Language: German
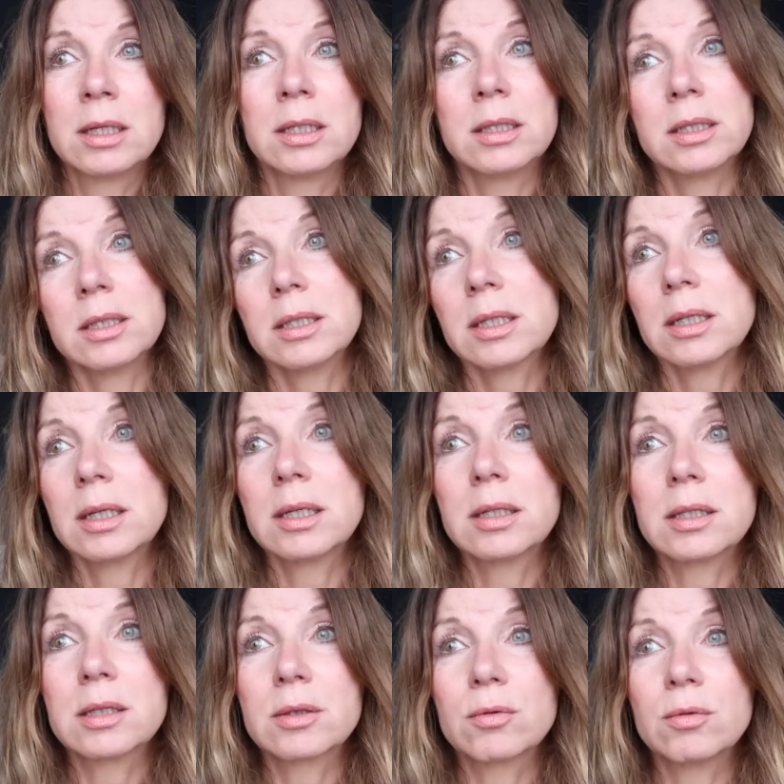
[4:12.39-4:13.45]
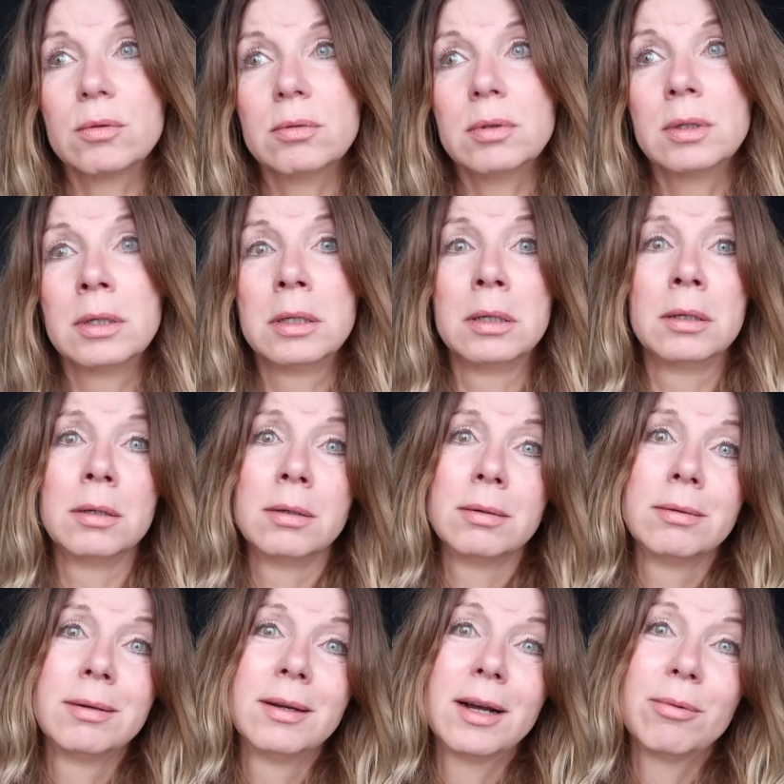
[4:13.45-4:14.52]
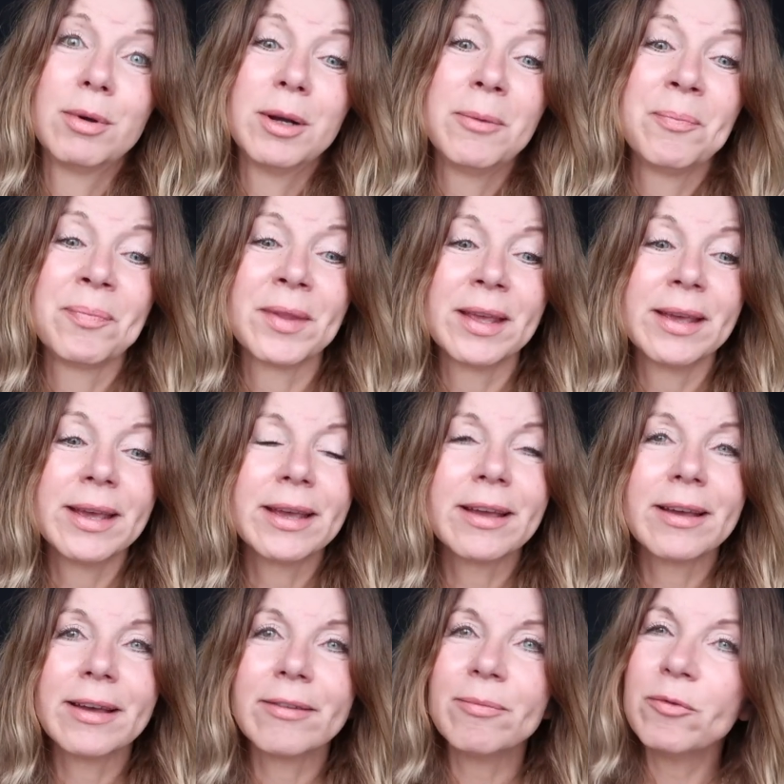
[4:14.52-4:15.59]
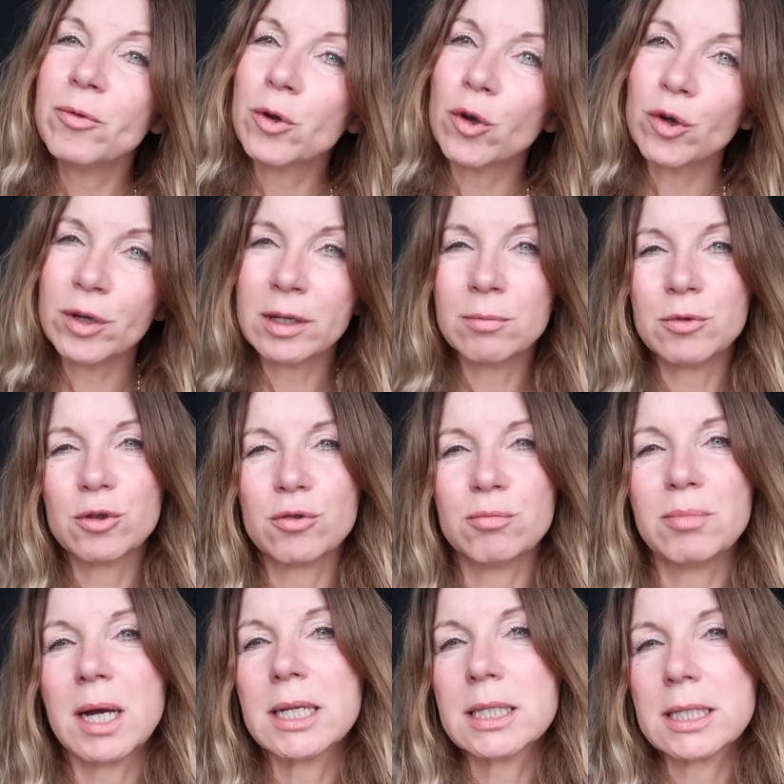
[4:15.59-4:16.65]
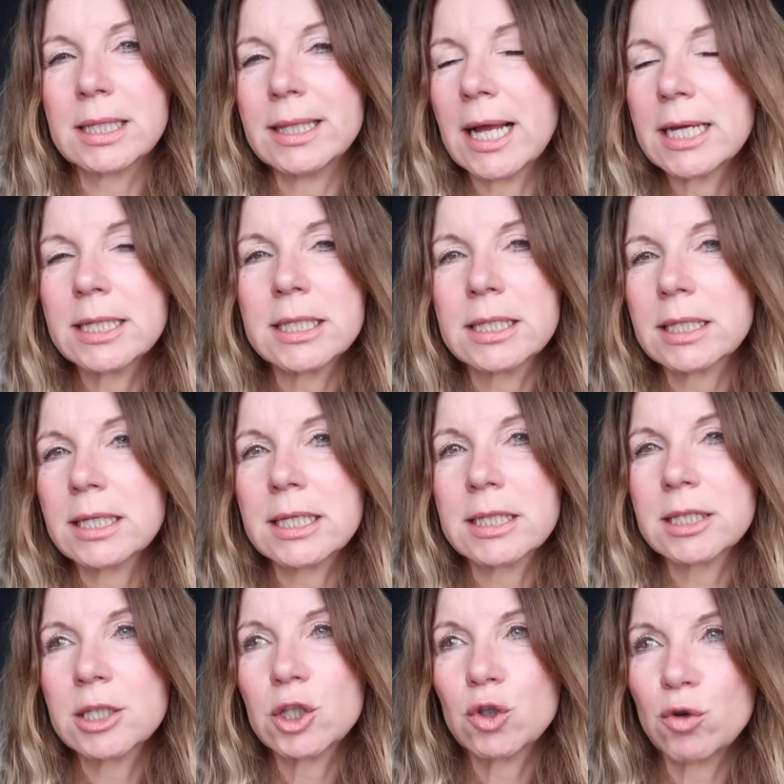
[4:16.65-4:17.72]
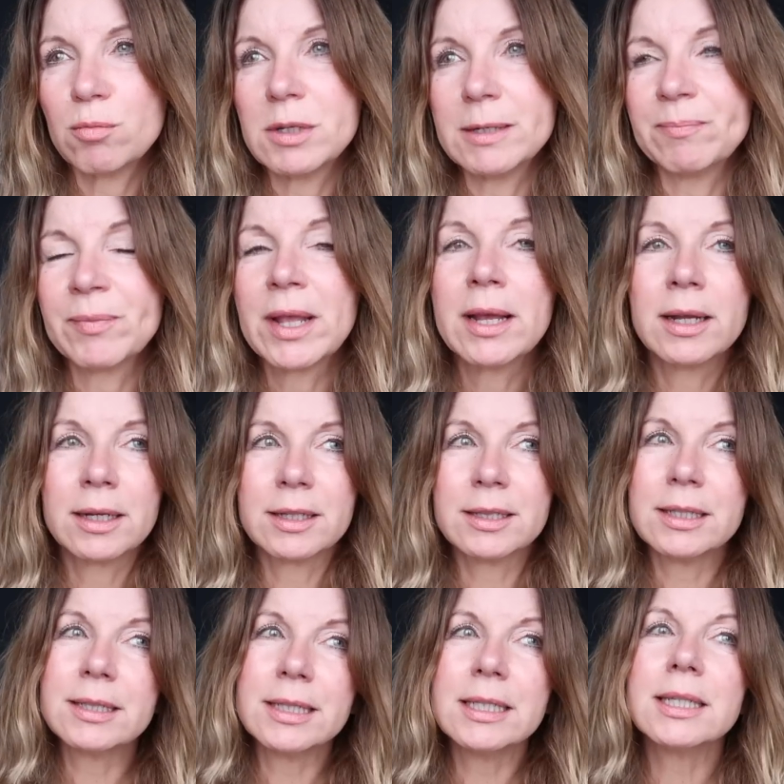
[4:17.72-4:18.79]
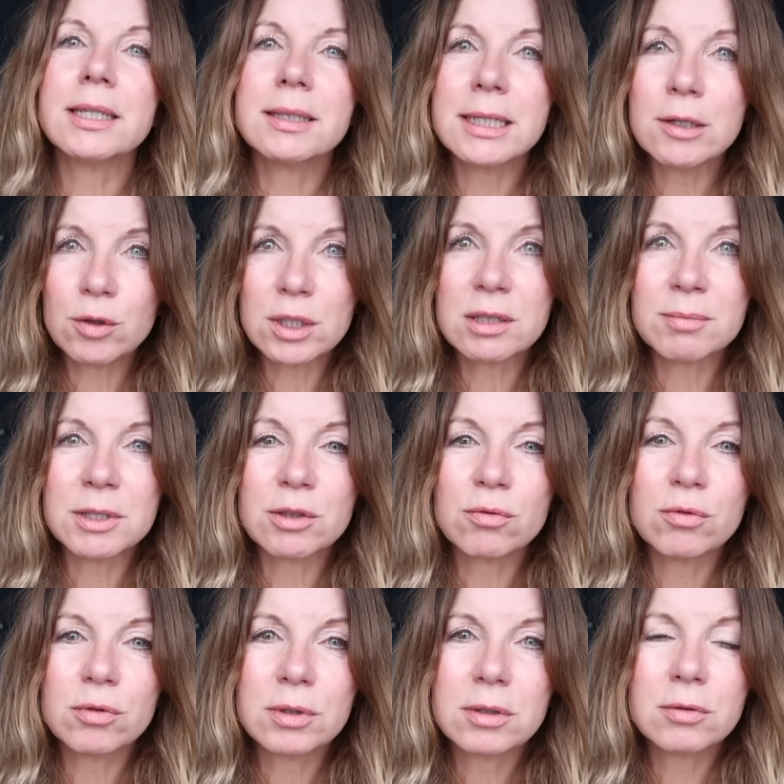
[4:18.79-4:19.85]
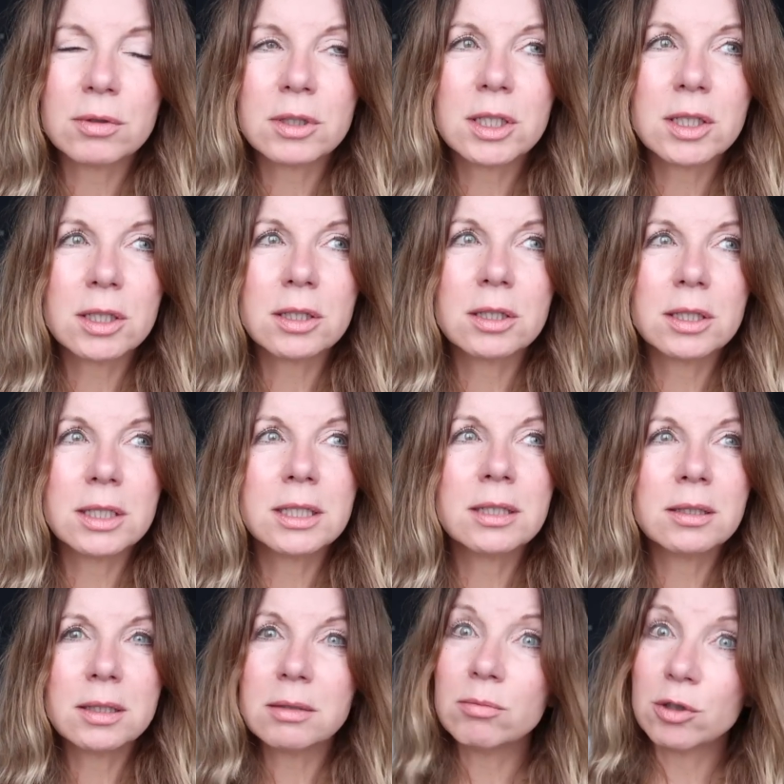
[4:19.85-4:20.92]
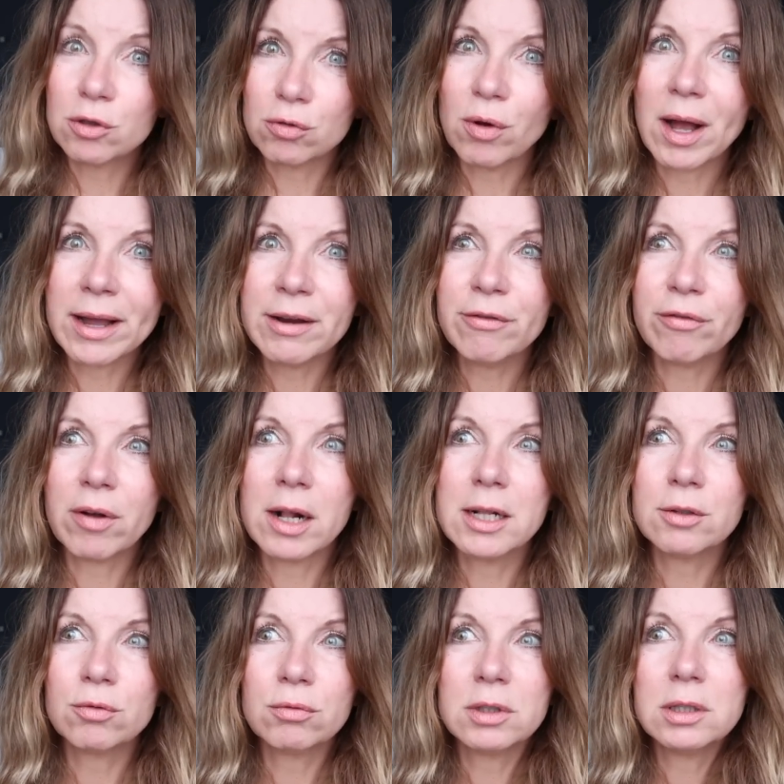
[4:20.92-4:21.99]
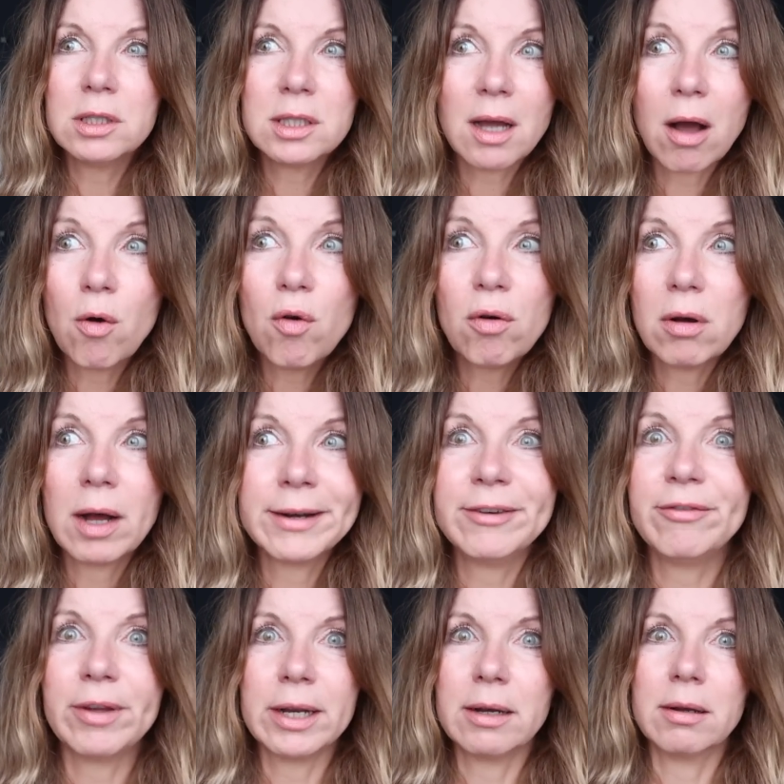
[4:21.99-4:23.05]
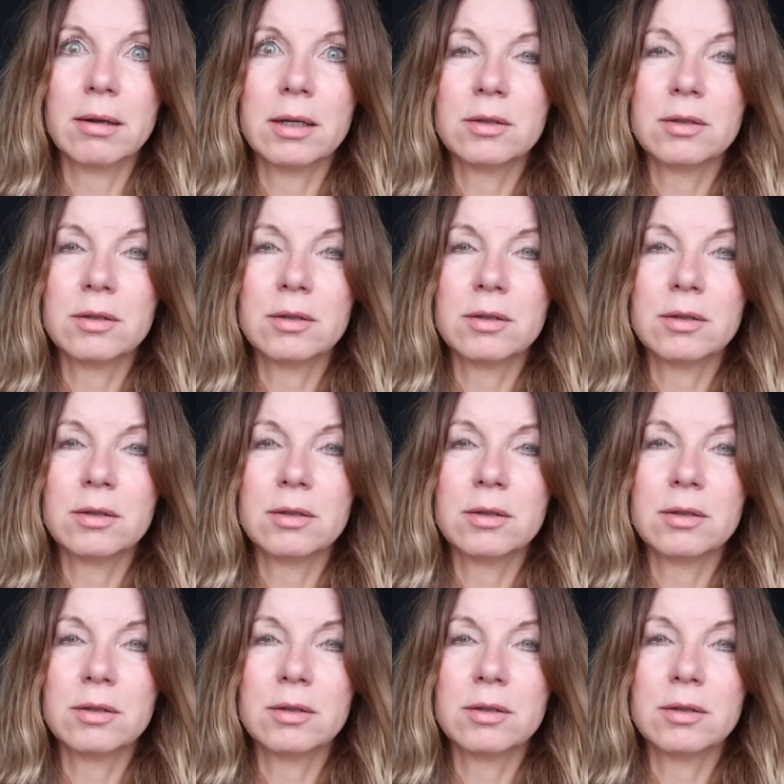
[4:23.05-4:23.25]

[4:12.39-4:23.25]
Es ist ja leider so. Aber wir können ja mit so ein paar kleinen Tricks schummeln. Ich erzähle euch jetzt mal so diese Dinge, die mir so einfallen und die ich auch anwende.